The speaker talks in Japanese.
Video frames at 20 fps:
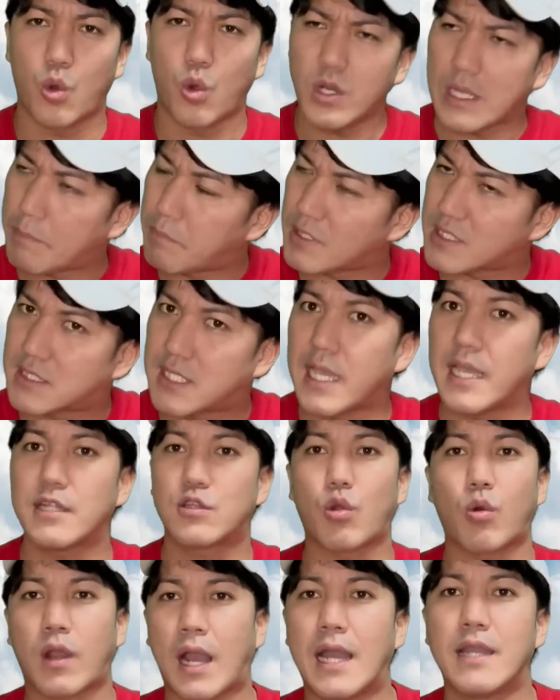これやっぱ生
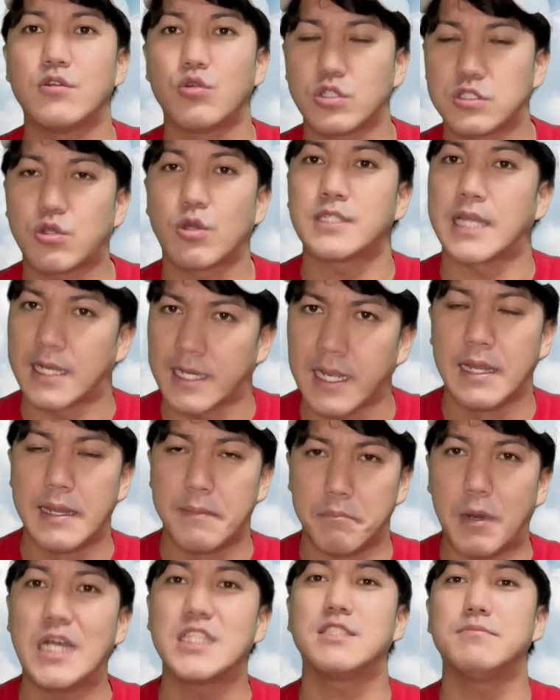徒会の人じゃね、
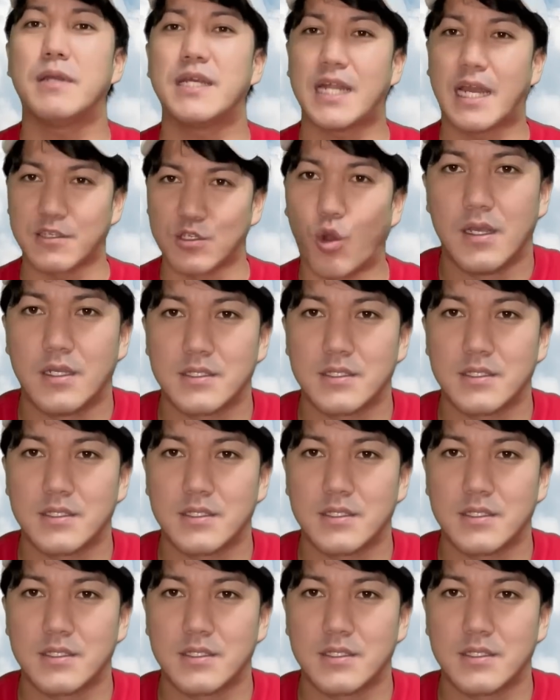真面目なんよ。